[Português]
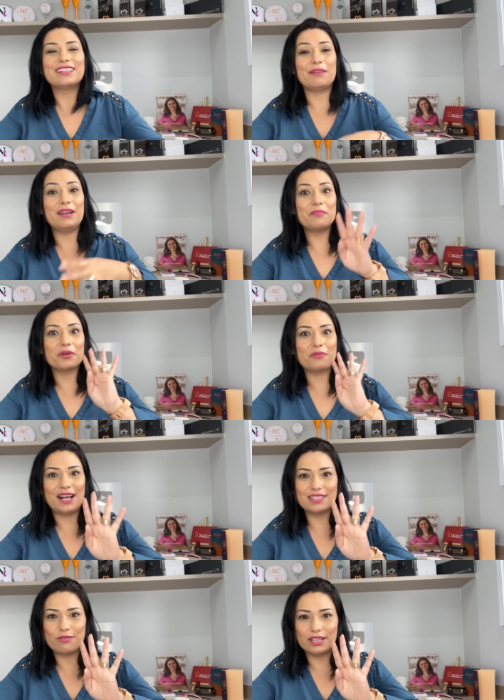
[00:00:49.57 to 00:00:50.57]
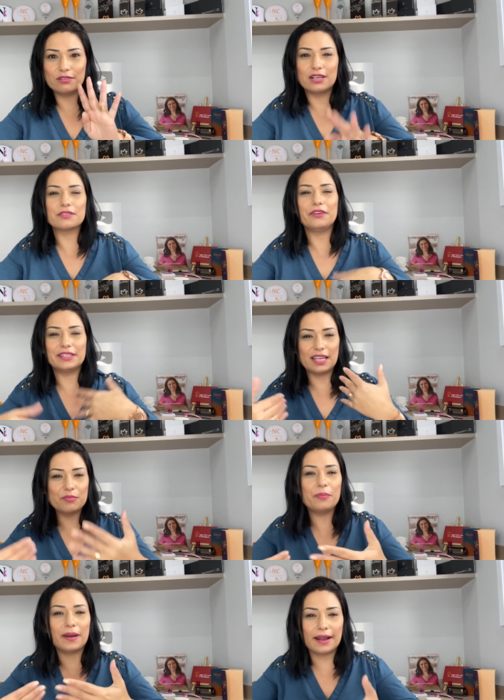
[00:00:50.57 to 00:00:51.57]
Trabalhei por quase quatro anos, foi
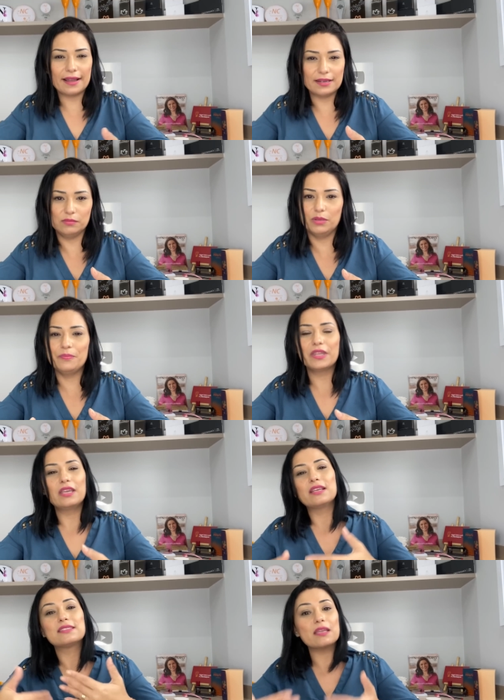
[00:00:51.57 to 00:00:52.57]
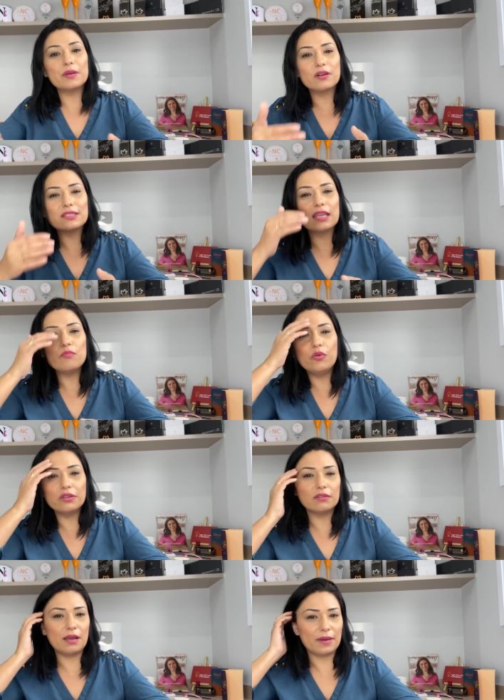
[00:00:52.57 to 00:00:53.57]
tempo pra caramba. Sempre gostei
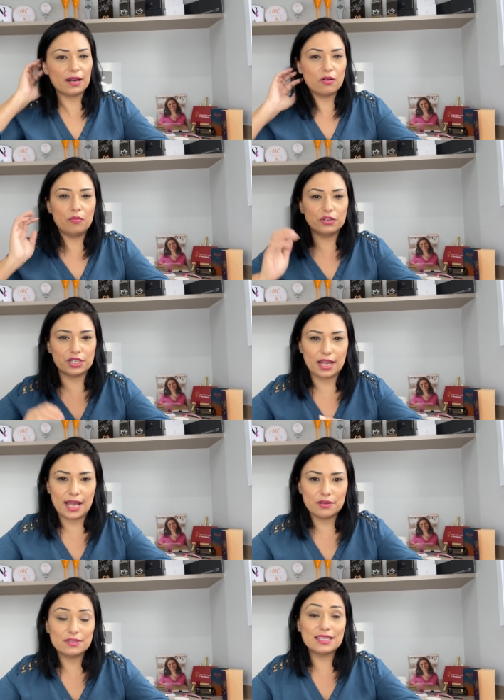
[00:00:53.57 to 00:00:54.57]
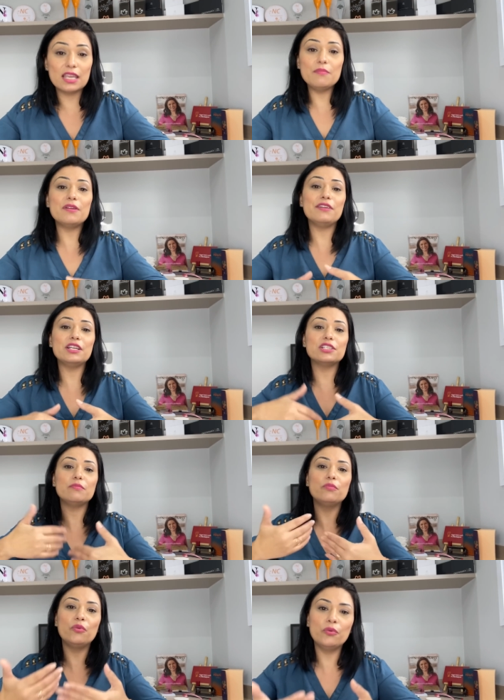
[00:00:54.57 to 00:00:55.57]
muito da marca O Boticário, sempre vendi
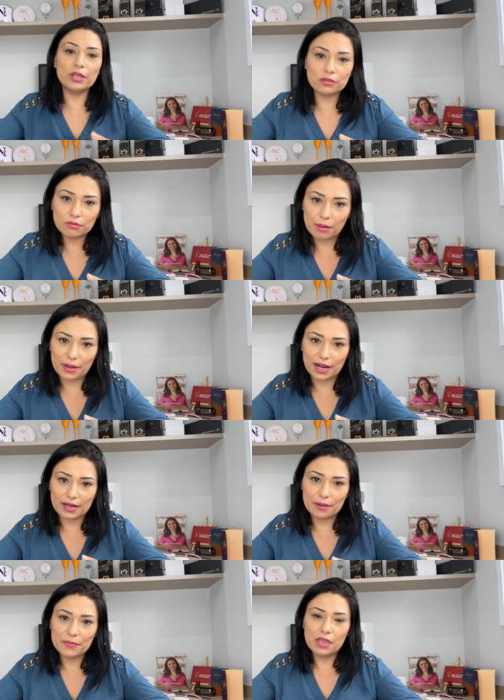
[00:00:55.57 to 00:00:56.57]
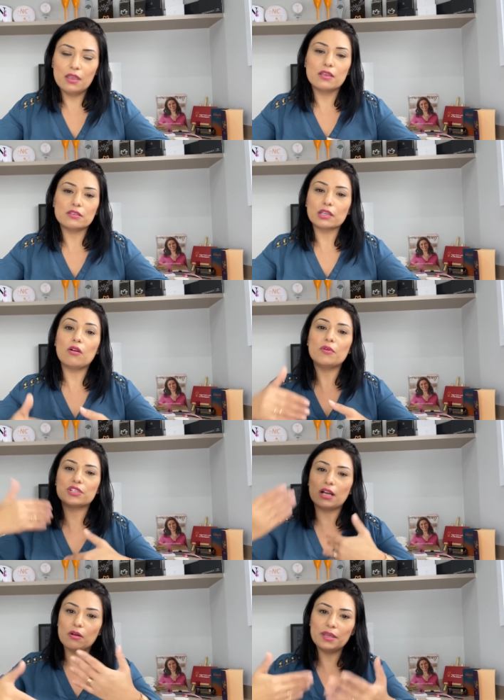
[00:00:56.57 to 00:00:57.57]
muito a marca. Só que como eu
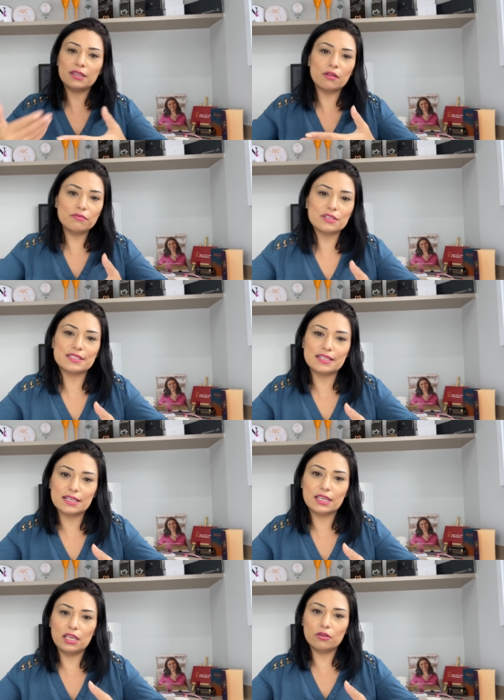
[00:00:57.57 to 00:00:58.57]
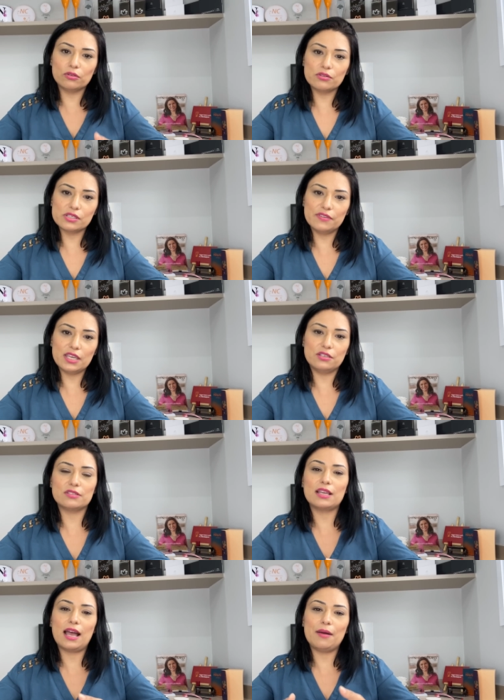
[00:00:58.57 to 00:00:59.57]
já comentei com vocês aqui em outros
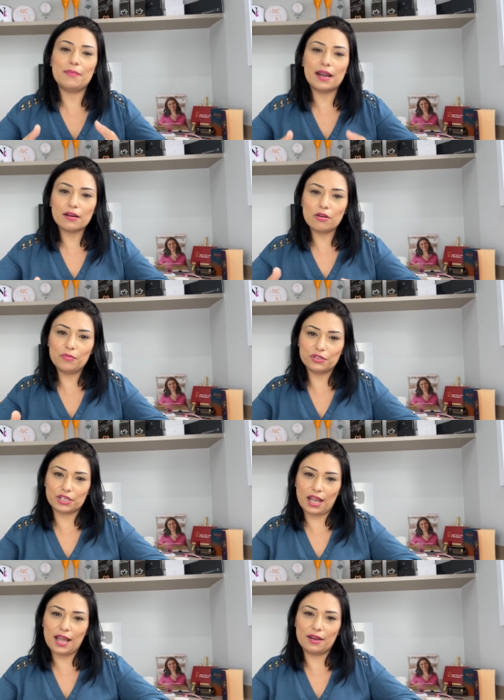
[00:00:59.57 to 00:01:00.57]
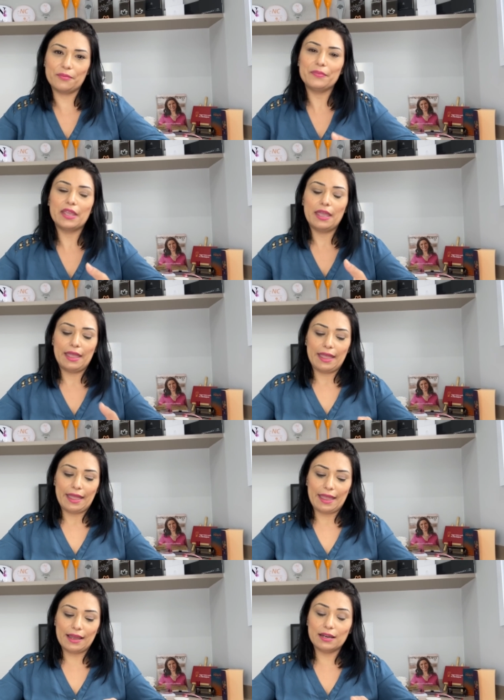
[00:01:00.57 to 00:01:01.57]
vídeos, a marca O Boticário,
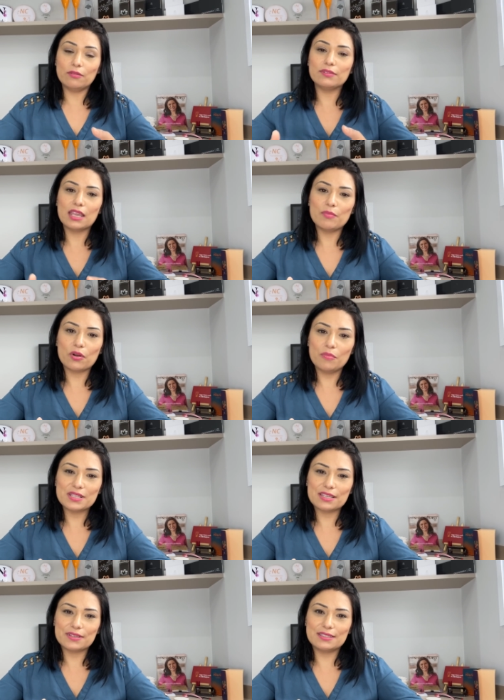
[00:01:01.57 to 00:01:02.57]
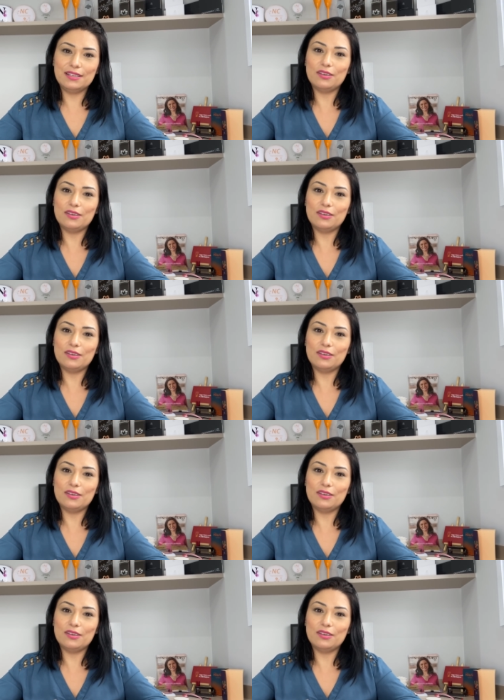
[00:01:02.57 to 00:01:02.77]
ela não tem uma comissão assim,